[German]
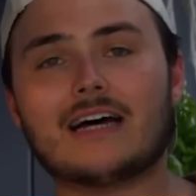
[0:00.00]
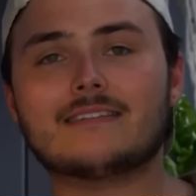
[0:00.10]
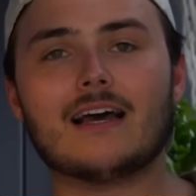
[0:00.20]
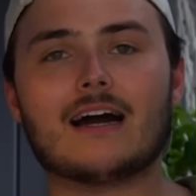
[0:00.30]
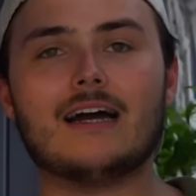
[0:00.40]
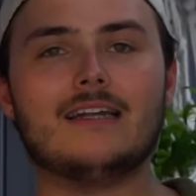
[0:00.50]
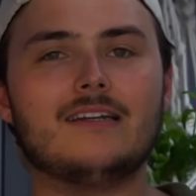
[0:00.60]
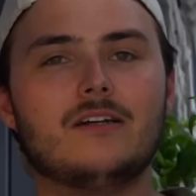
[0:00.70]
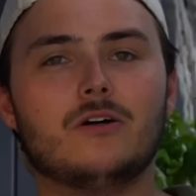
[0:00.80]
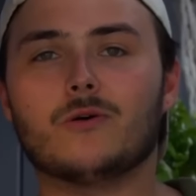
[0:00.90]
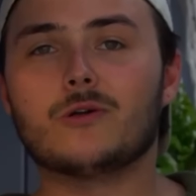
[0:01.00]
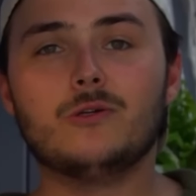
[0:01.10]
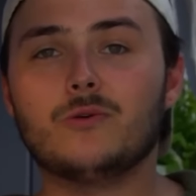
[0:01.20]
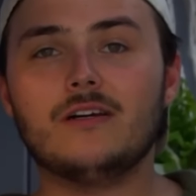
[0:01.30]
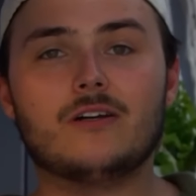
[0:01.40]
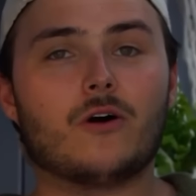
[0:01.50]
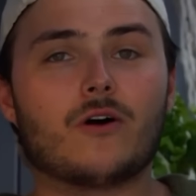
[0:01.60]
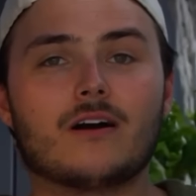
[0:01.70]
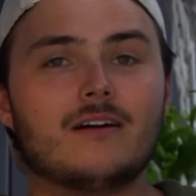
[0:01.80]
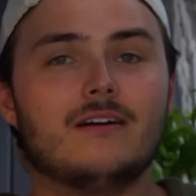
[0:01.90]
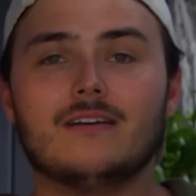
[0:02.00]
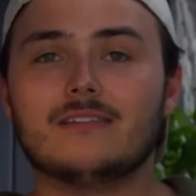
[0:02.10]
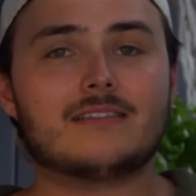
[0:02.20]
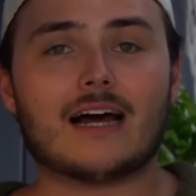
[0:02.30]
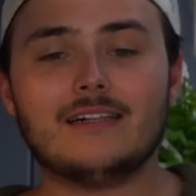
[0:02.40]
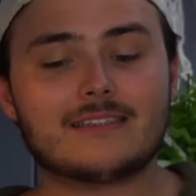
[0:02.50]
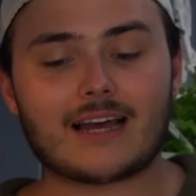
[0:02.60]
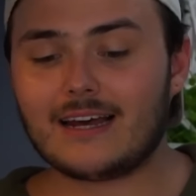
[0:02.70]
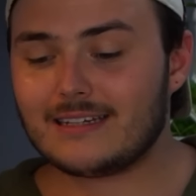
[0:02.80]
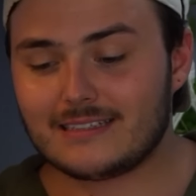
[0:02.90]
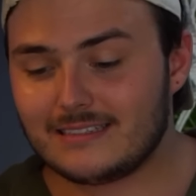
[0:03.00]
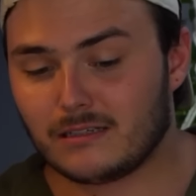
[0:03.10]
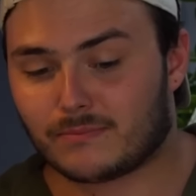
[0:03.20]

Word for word: Wasser rein und Nudeln kochen. Salz rein, easy